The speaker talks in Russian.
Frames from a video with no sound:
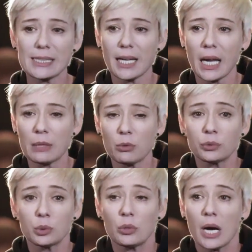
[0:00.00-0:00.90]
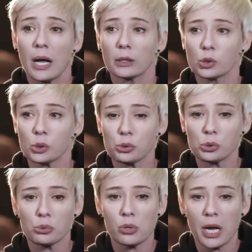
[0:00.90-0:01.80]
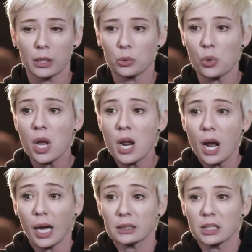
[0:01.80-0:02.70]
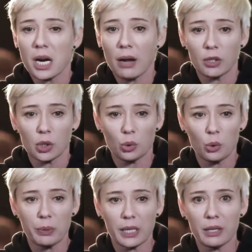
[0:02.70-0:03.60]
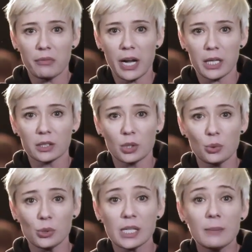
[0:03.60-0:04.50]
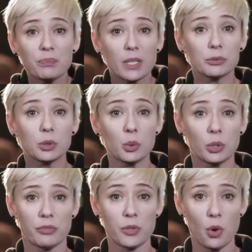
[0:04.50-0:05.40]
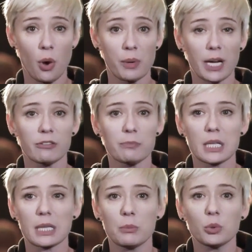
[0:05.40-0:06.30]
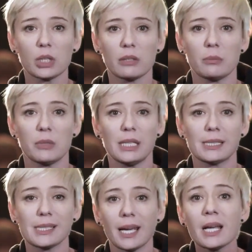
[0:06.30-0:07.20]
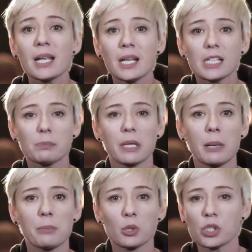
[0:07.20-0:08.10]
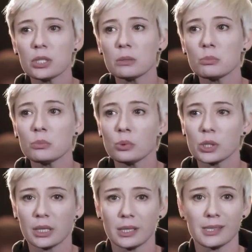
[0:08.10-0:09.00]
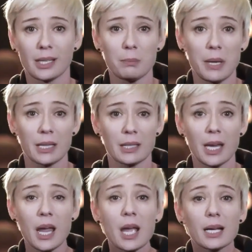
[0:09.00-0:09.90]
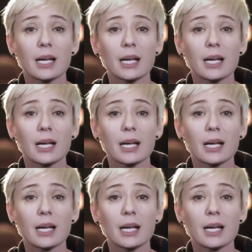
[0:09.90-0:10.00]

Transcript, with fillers: в уста его, в ту алчущую ранку, отравленную проливая грудь. Вдруг в нем, как в перламутровом яйце, спала пружина музыки согбенной,